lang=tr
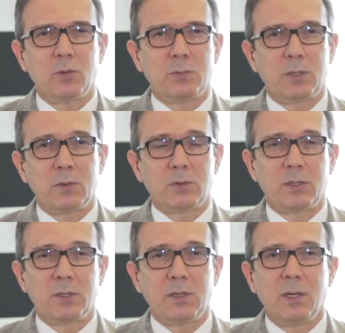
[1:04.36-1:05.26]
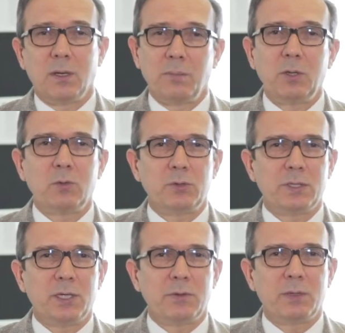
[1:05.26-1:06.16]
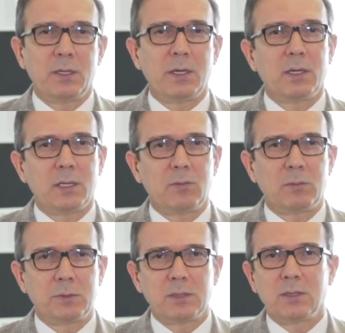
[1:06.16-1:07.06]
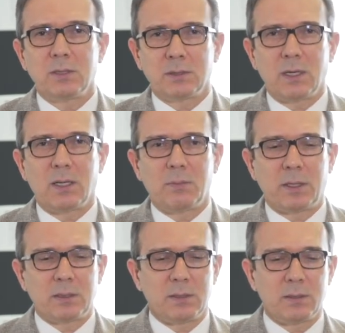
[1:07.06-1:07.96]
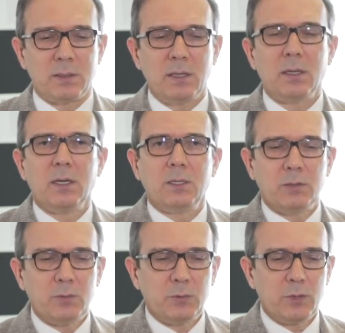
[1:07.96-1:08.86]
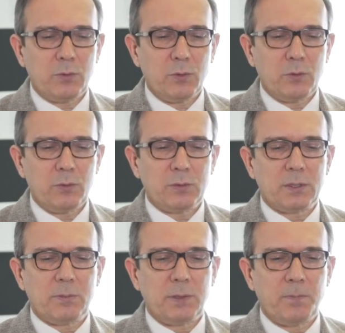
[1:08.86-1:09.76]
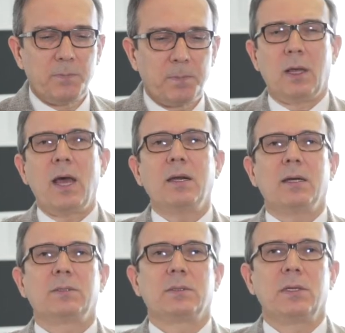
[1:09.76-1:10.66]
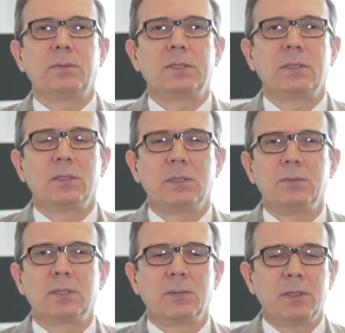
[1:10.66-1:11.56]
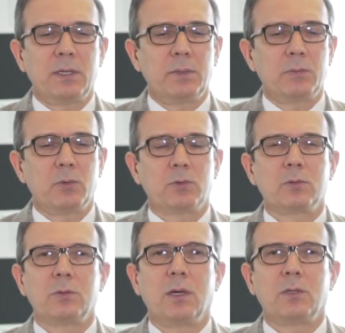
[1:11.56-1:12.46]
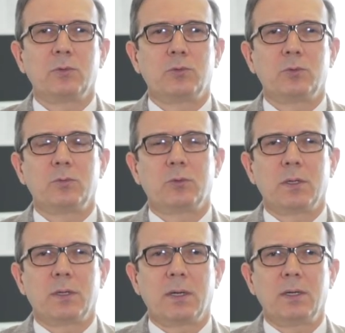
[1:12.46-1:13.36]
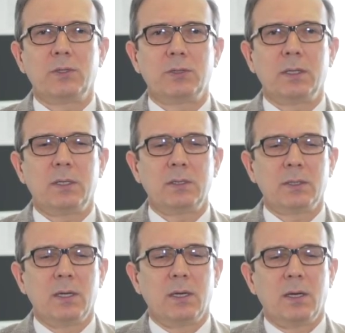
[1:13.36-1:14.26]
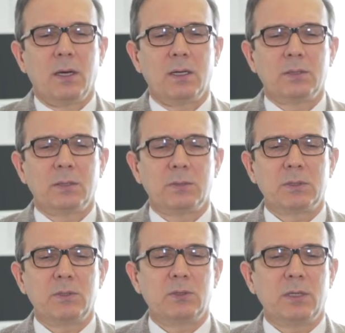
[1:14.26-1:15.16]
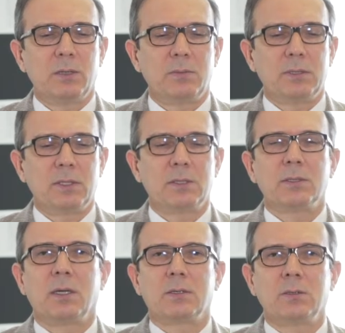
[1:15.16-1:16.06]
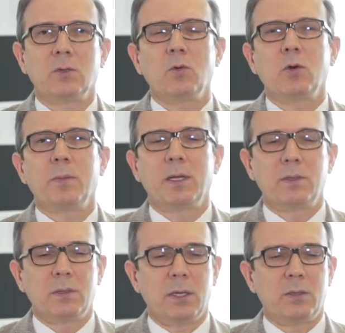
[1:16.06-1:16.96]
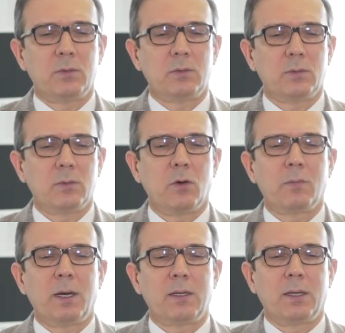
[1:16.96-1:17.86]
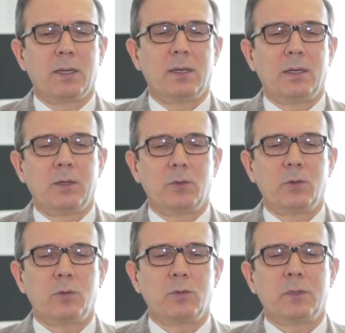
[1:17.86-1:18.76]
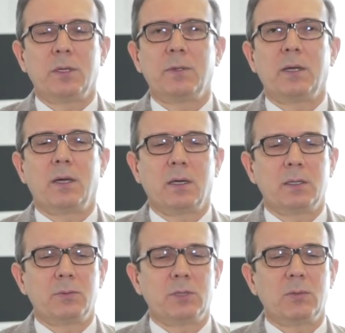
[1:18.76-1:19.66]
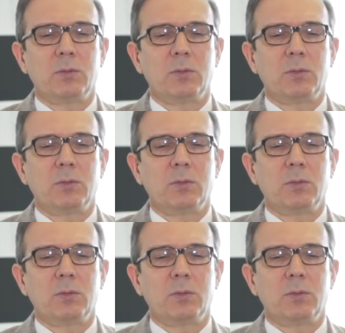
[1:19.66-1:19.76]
dönmeden önceki bir önceki evrede yakalamamızı sağlamaktadırlar. Şimdi burada gördüğünüz gibi her hastaya biz girdiğimiz zaman yemek borusunun alt ucunu mutlaka inceleriz. Hastamızın incelenmesi esnasında normal endo, normal e, görüntülemede herhangi bir şey